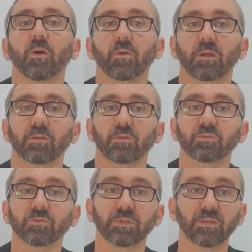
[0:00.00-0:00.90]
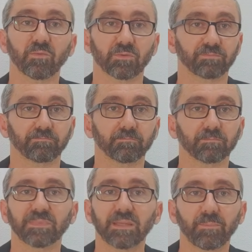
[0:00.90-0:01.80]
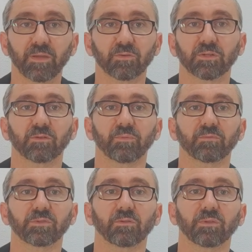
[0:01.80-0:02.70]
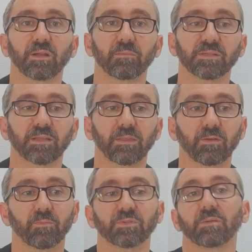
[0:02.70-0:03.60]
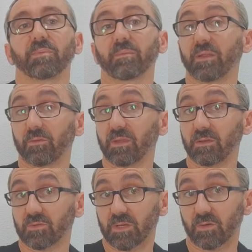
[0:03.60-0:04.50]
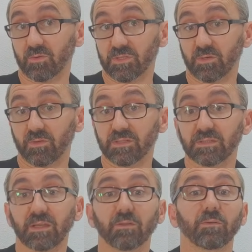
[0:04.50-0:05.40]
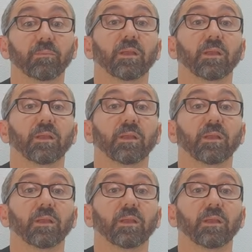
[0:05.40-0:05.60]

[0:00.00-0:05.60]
Órganos consultivos típicos que nos podemos encontrar en la Administración, pues el primero de ellos el Consejo de Estado,